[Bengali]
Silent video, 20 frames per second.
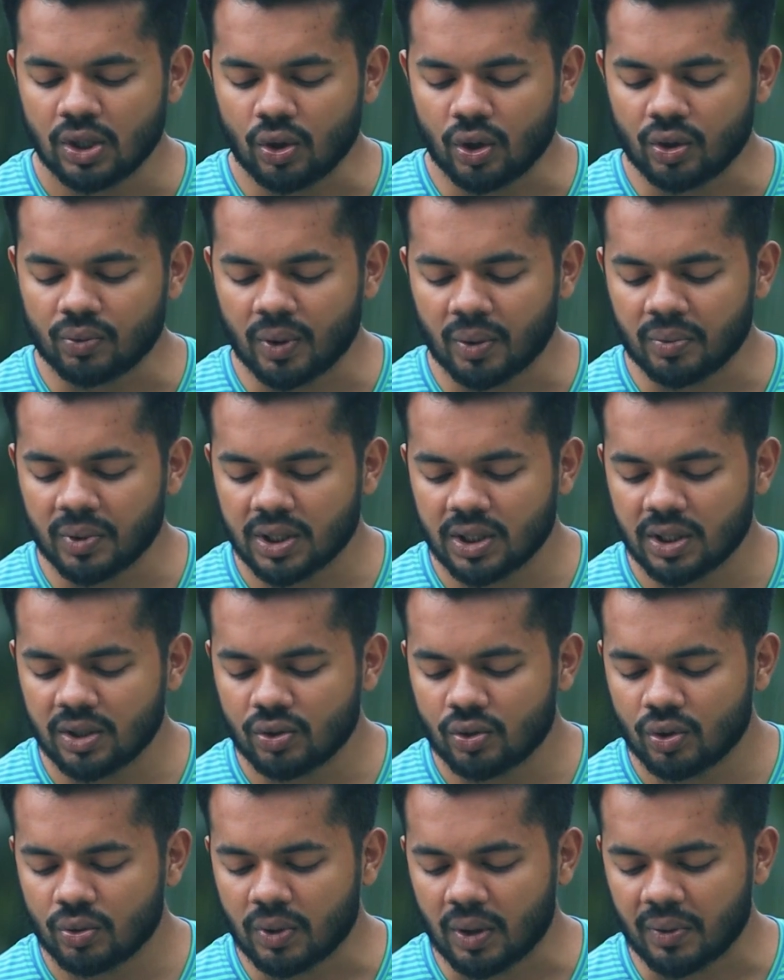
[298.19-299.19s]
কনফার্মে
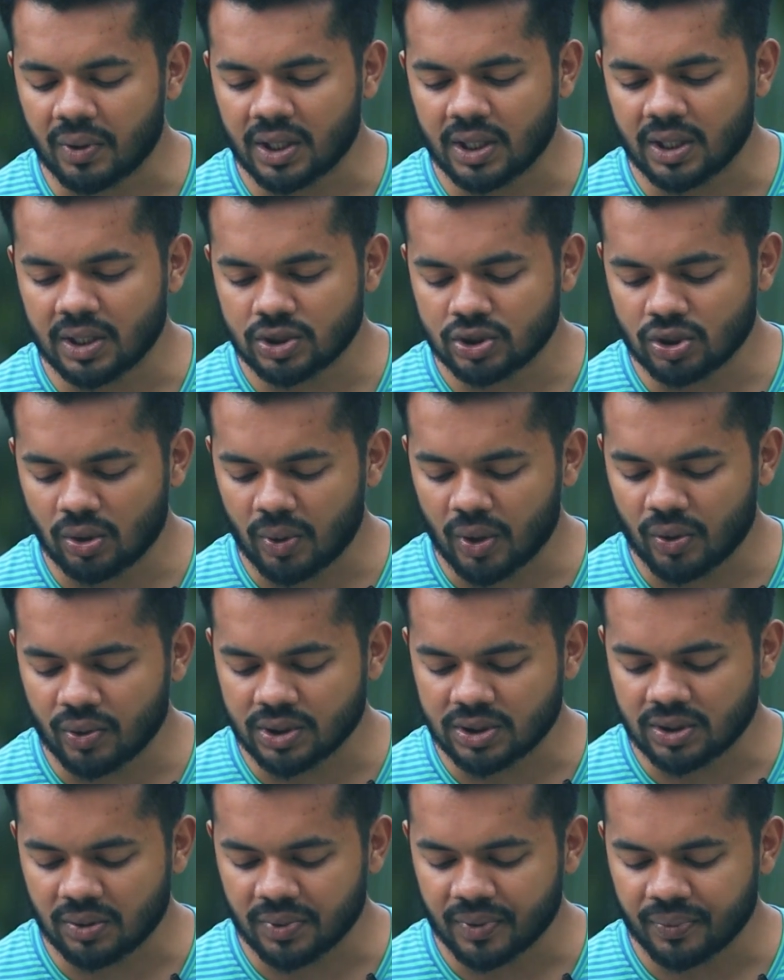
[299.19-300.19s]
ক্লিক করব আমার এখানে জমা
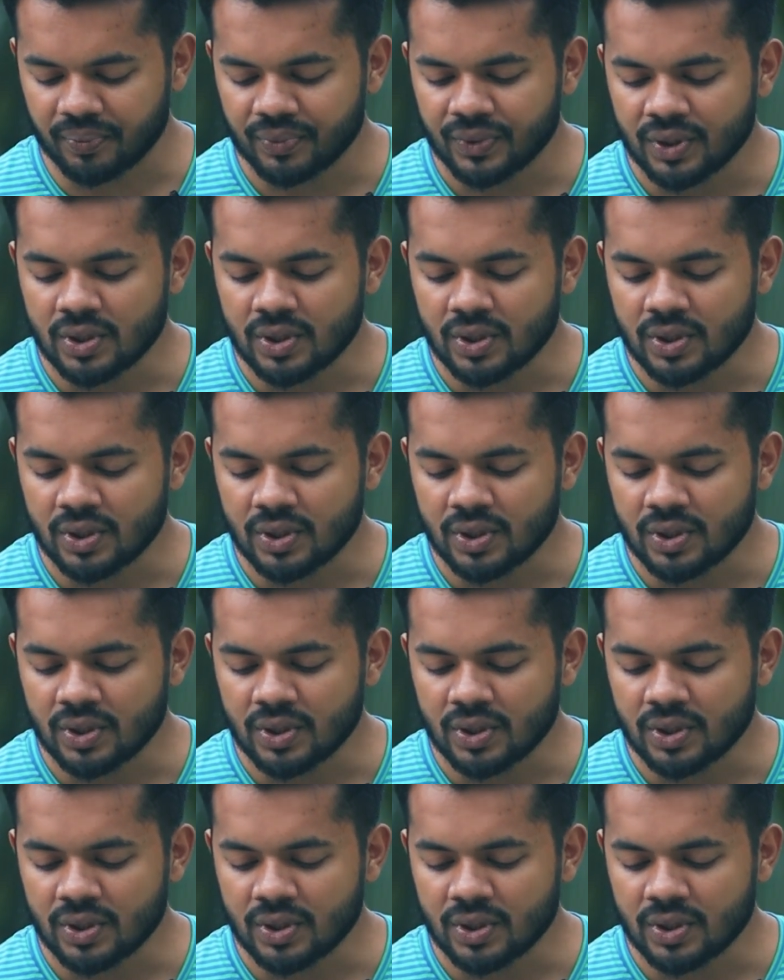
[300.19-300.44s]
হয়ে যাবে